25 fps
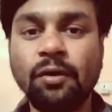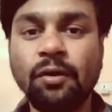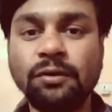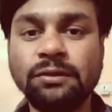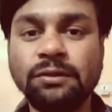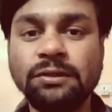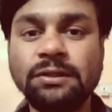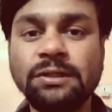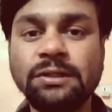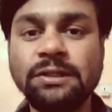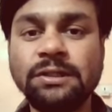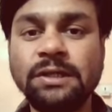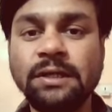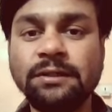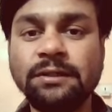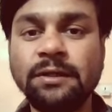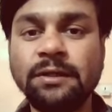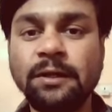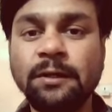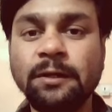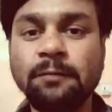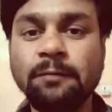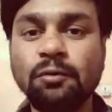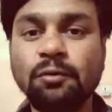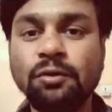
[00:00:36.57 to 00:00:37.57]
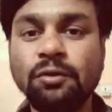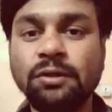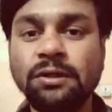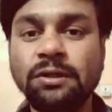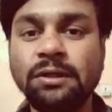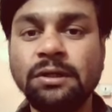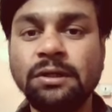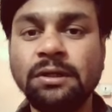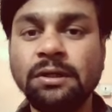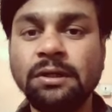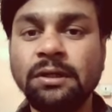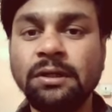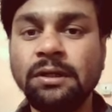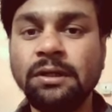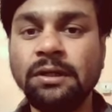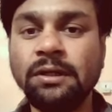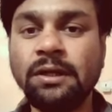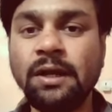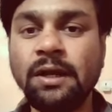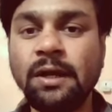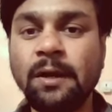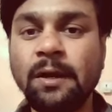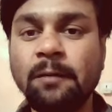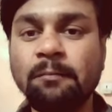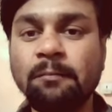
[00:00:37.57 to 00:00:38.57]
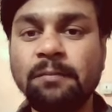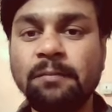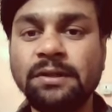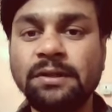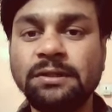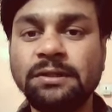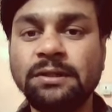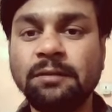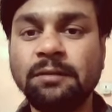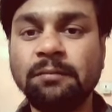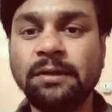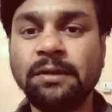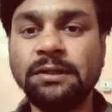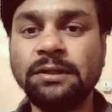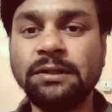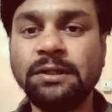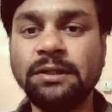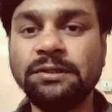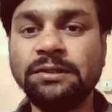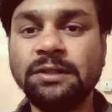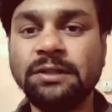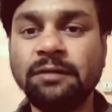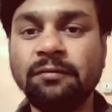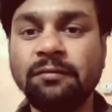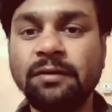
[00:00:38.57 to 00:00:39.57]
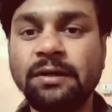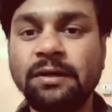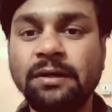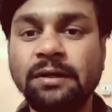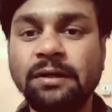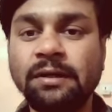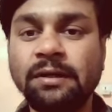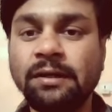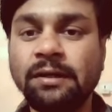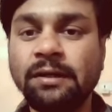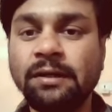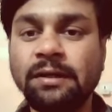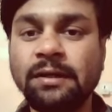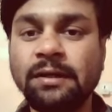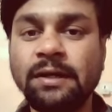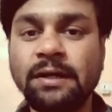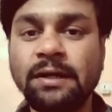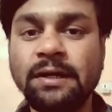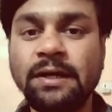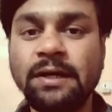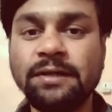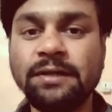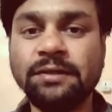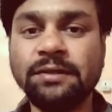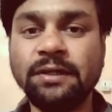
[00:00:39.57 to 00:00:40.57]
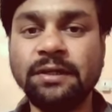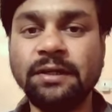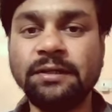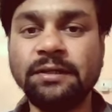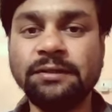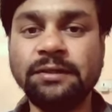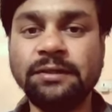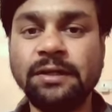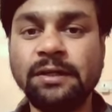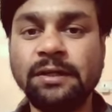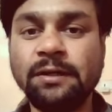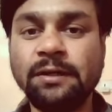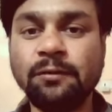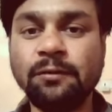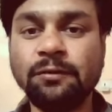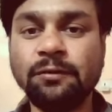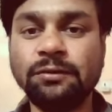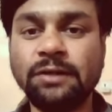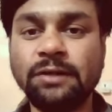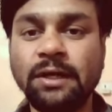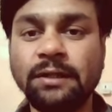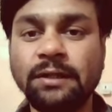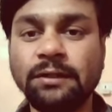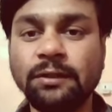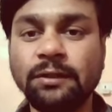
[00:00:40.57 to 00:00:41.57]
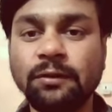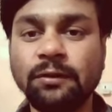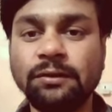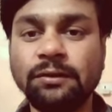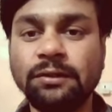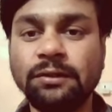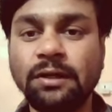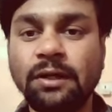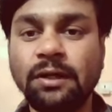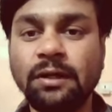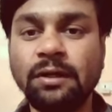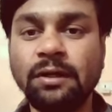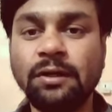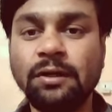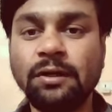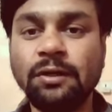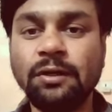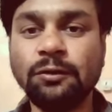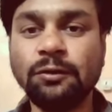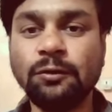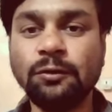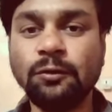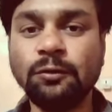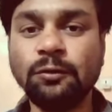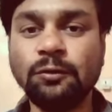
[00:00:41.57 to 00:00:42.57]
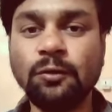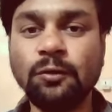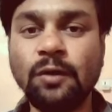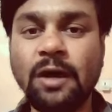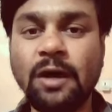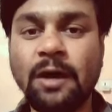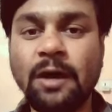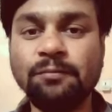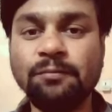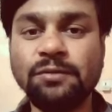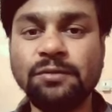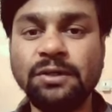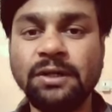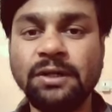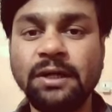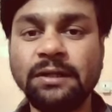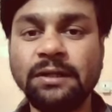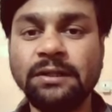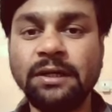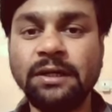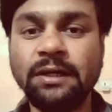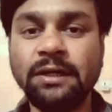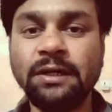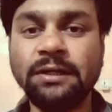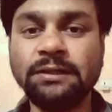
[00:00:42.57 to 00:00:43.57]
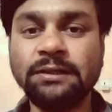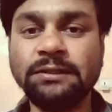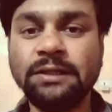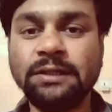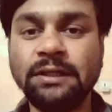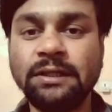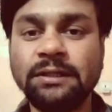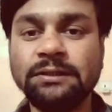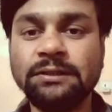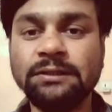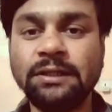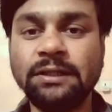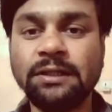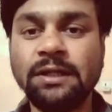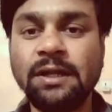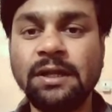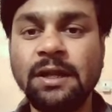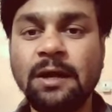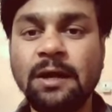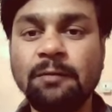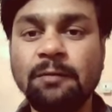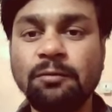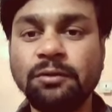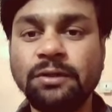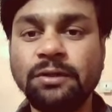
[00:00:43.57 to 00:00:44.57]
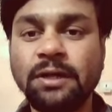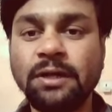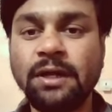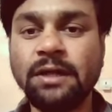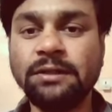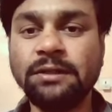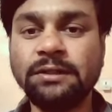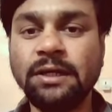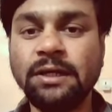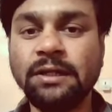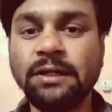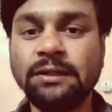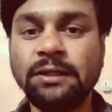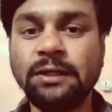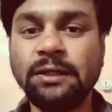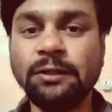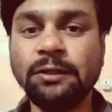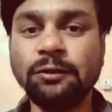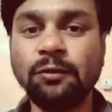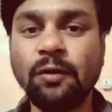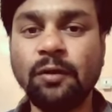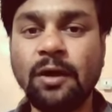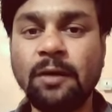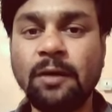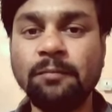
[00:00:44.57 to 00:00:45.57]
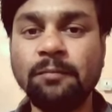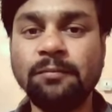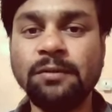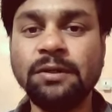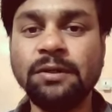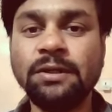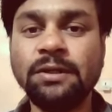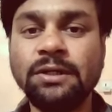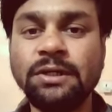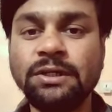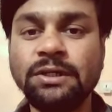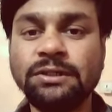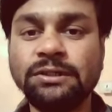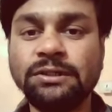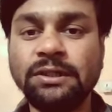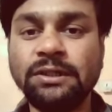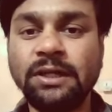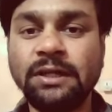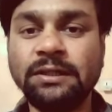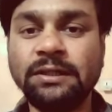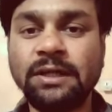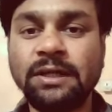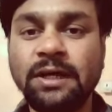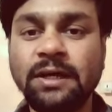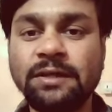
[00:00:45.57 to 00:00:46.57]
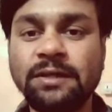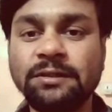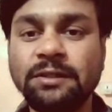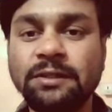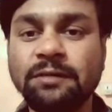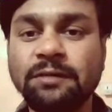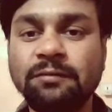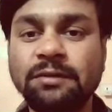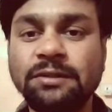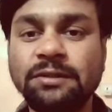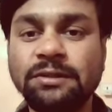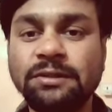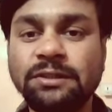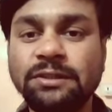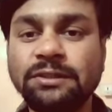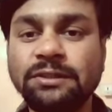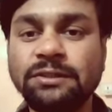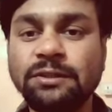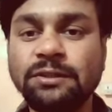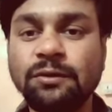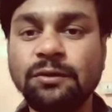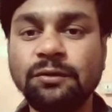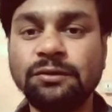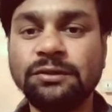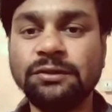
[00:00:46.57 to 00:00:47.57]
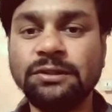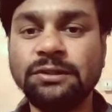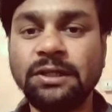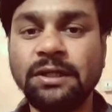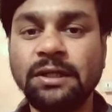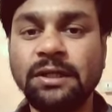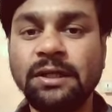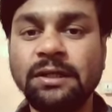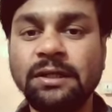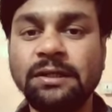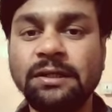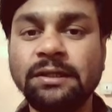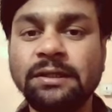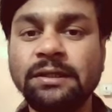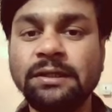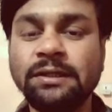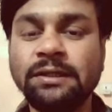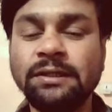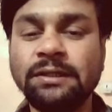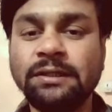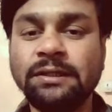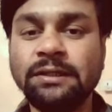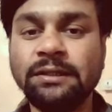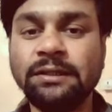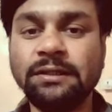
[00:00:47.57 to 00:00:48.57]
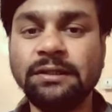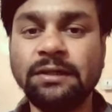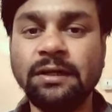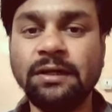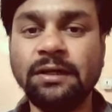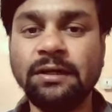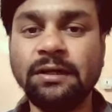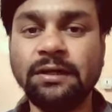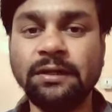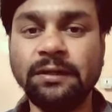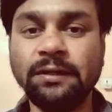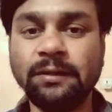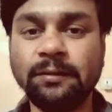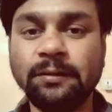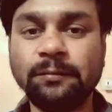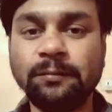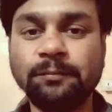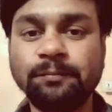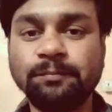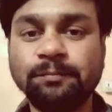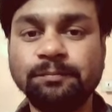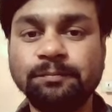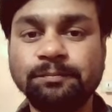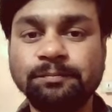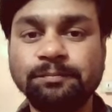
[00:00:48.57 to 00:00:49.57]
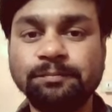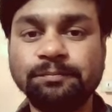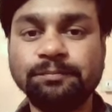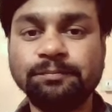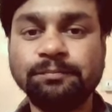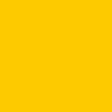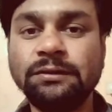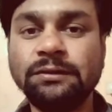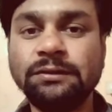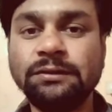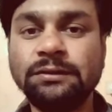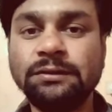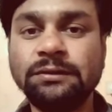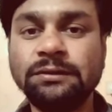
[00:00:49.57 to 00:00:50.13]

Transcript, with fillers: औषधि या जड़ी बूटी का लंबे समय तक सेवन करना सेहत के लिए नुकसानदेह होता है दोस्तों आप चिरेता का ज़्यादा से ज़्यादा लाभ उठाना चाहते हैं तो आप चिरेता का सेवन तीस दिनों से ज़्यादा न करें